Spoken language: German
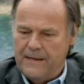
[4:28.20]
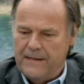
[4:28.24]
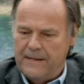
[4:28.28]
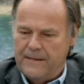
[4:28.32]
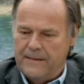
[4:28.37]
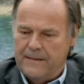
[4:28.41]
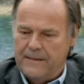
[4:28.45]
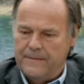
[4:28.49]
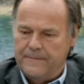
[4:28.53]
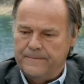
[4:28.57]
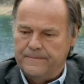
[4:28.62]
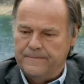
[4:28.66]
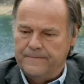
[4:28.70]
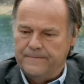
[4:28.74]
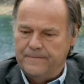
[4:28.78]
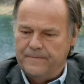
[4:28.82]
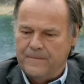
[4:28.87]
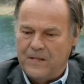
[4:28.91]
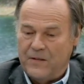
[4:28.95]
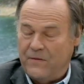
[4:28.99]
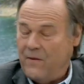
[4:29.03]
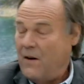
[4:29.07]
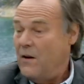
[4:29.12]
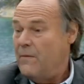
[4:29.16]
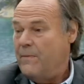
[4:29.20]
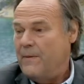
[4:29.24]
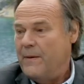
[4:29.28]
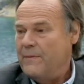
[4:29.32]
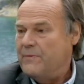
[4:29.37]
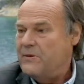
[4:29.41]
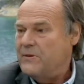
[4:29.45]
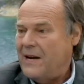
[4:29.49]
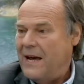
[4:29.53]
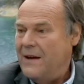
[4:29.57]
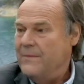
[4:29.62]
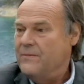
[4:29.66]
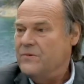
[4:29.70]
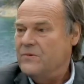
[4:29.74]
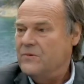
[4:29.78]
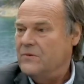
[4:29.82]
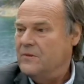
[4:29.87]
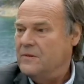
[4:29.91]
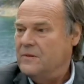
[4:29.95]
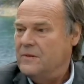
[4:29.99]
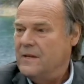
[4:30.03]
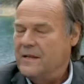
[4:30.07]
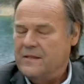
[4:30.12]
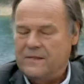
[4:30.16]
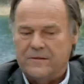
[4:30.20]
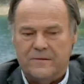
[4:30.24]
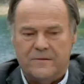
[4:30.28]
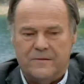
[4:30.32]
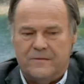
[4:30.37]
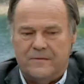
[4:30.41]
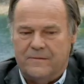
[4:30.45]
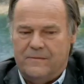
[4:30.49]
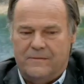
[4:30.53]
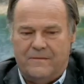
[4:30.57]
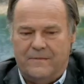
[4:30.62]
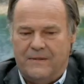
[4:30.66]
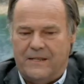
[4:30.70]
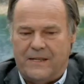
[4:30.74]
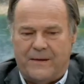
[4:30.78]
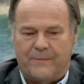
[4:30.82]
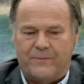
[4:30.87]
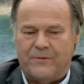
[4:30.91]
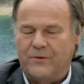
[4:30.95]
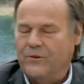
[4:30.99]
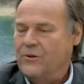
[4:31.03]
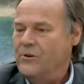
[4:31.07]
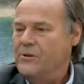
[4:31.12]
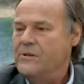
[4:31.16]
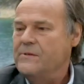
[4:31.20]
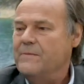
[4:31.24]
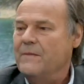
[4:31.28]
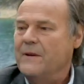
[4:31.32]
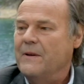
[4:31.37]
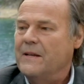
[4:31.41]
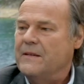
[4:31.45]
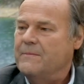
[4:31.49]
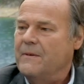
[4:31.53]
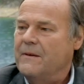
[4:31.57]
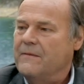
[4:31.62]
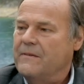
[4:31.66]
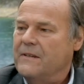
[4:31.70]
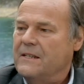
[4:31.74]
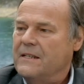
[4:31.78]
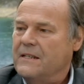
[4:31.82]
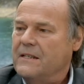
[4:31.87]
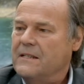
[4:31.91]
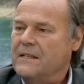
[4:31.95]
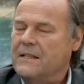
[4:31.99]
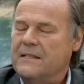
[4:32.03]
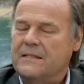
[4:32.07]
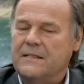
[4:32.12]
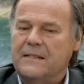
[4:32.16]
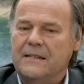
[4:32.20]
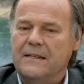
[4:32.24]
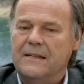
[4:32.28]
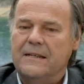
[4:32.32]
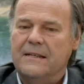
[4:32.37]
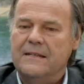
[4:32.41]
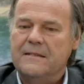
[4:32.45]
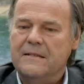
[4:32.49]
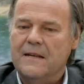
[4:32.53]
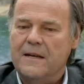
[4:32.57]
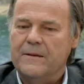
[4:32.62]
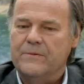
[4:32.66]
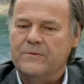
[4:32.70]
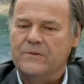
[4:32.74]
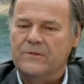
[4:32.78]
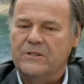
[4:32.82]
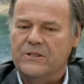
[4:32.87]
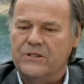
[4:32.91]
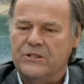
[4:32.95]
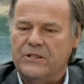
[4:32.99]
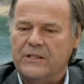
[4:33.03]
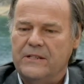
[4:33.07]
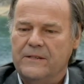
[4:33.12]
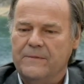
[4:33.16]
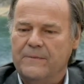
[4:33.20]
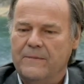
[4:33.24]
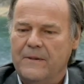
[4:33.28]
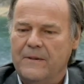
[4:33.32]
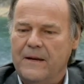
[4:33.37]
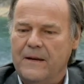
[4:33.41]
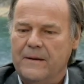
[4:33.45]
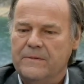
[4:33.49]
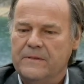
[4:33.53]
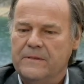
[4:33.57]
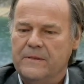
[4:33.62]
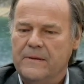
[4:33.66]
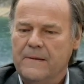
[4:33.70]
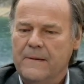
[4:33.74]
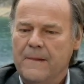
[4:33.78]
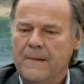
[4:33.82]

ähm, das war auch beim Schreiben so. Also ich habe geheult manchmal, wenn ich das gelesen habe und geschrieben habe.